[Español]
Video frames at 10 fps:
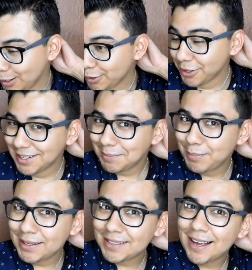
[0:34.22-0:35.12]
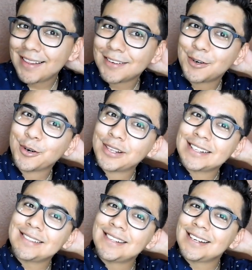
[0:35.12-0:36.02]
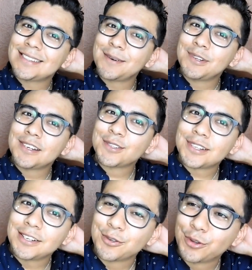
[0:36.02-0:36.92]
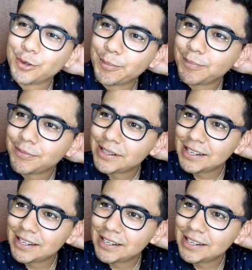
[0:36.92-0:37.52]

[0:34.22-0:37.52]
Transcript: Cuando yo empecé o decidí hacer videos en YouTube,